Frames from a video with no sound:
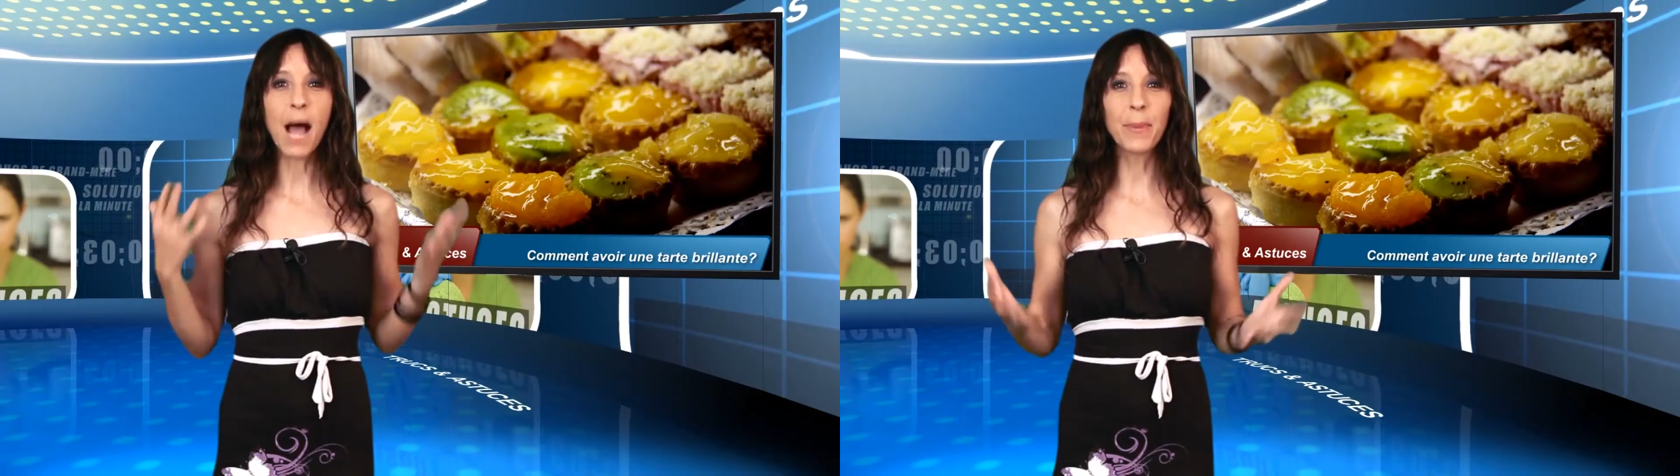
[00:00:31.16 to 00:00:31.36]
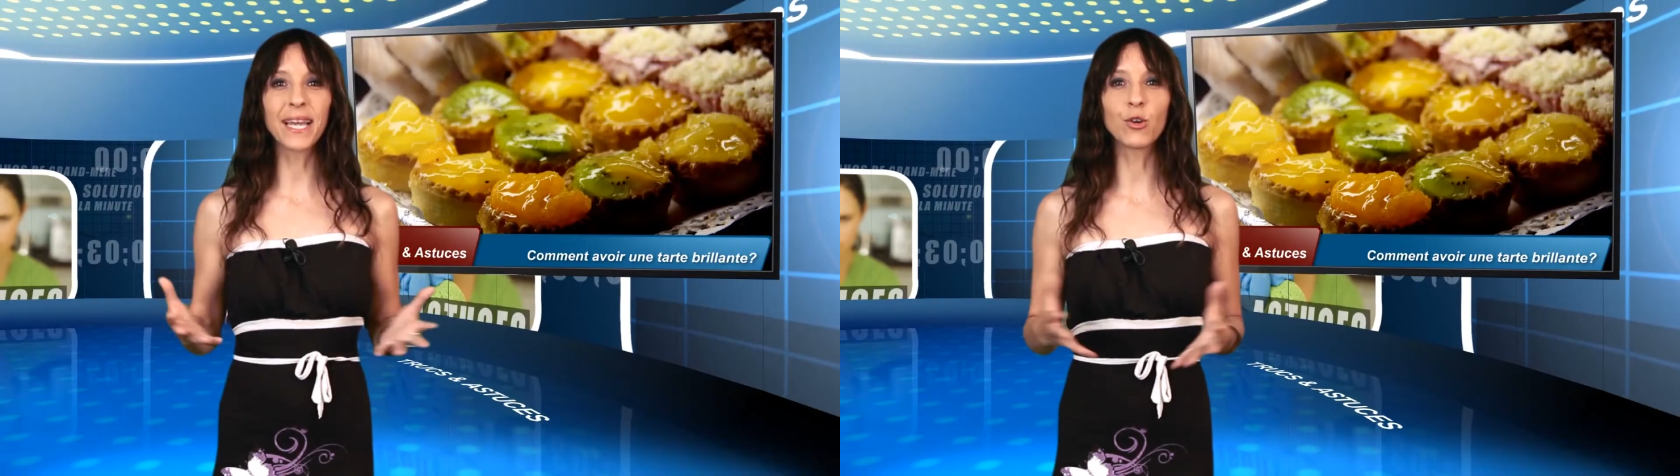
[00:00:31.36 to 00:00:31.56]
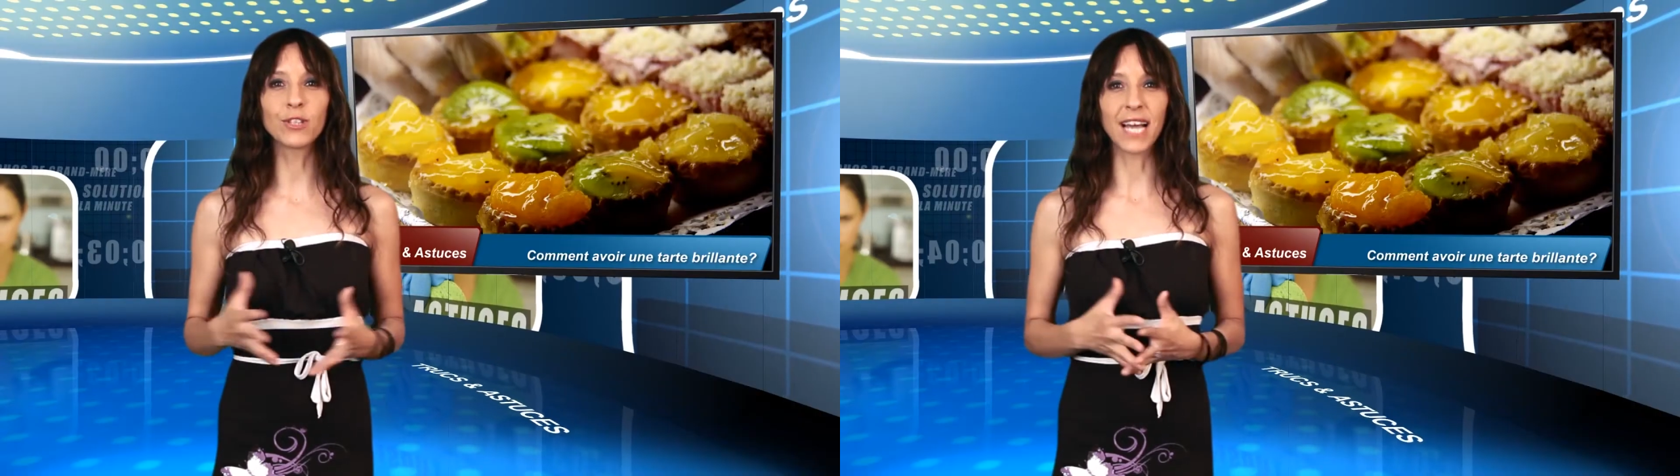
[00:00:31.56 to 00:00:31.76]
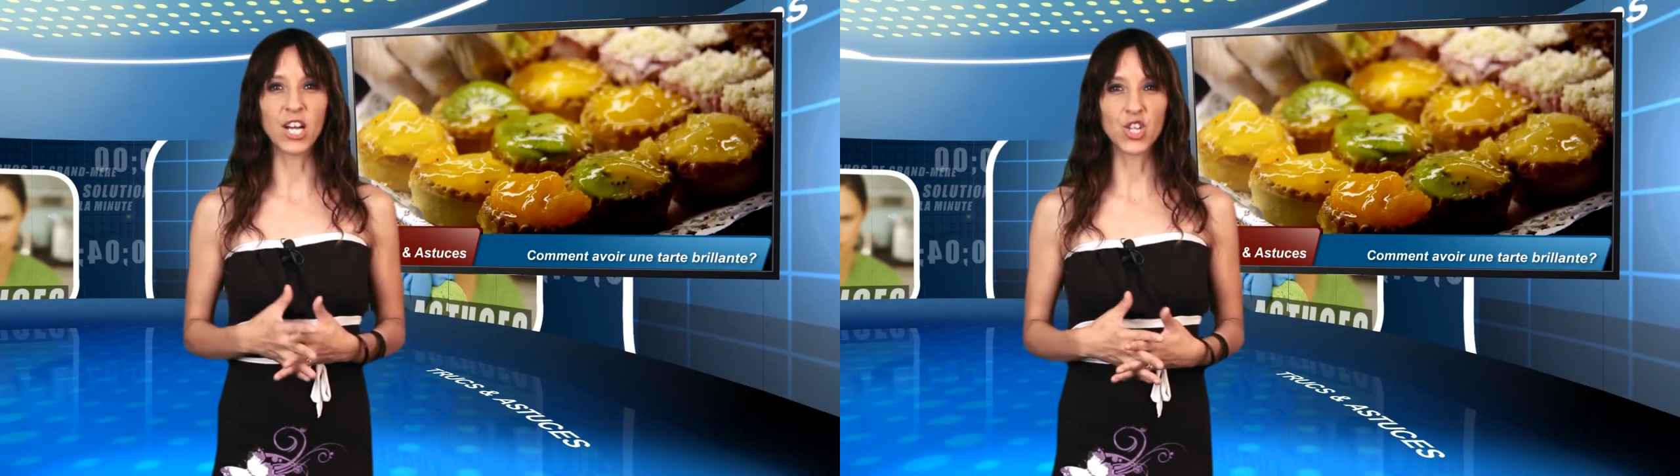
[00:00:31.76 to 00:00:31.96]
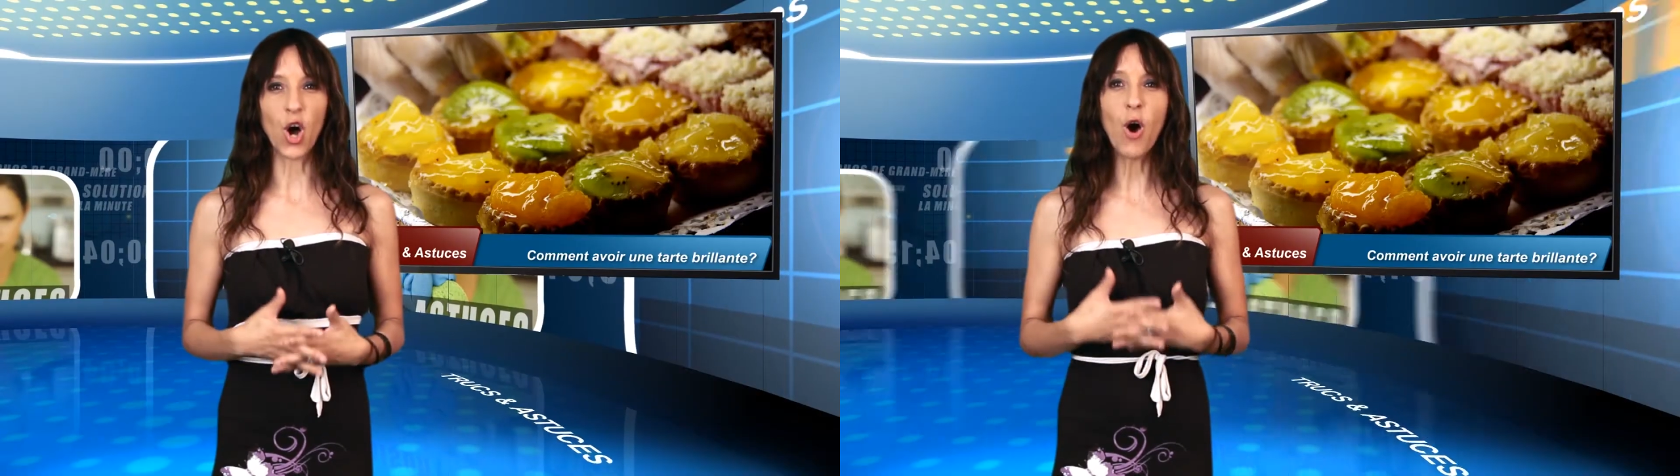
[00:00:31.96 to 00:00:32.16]

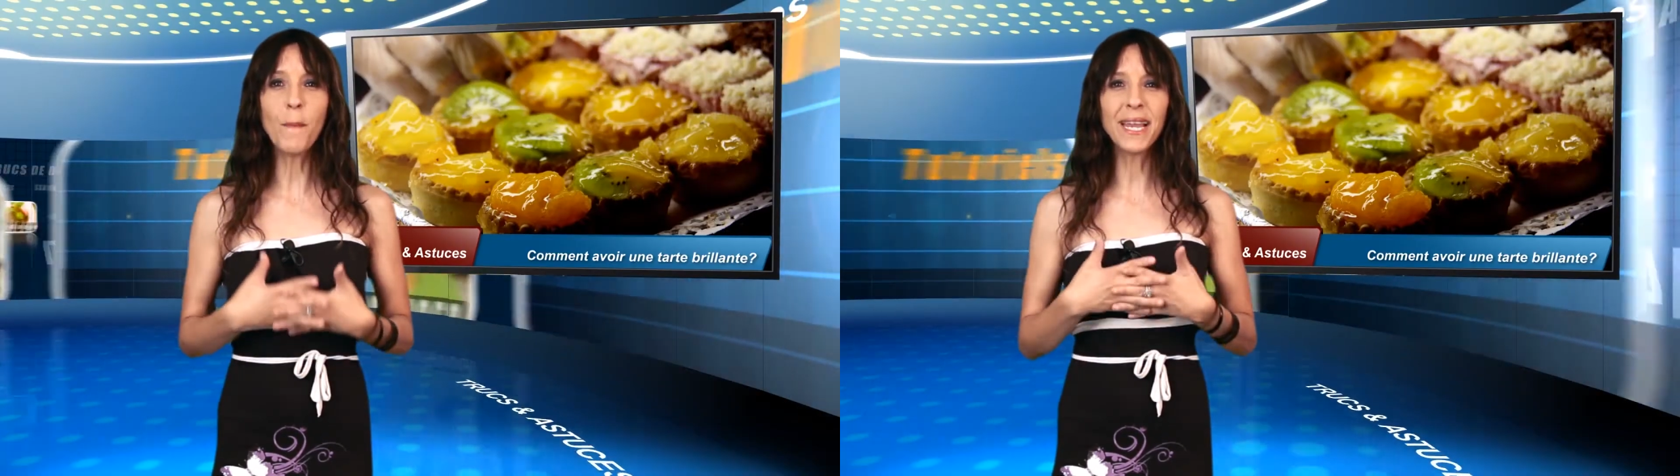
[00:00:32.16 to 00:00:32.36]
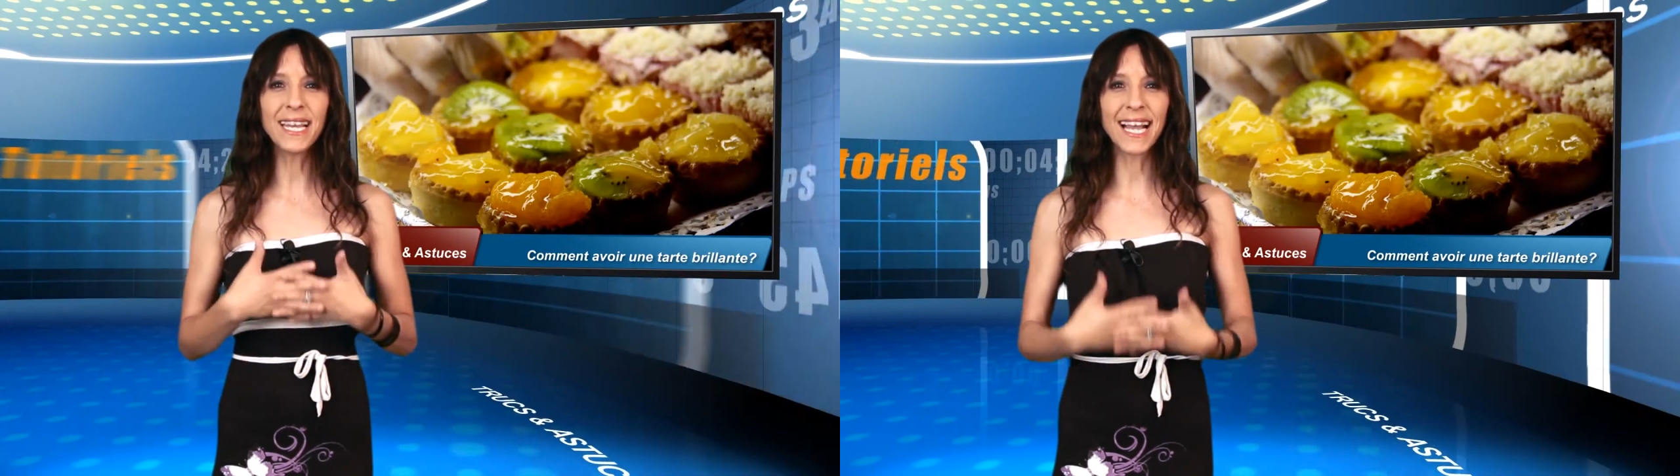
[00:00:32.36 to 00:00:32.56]
abricotage embellit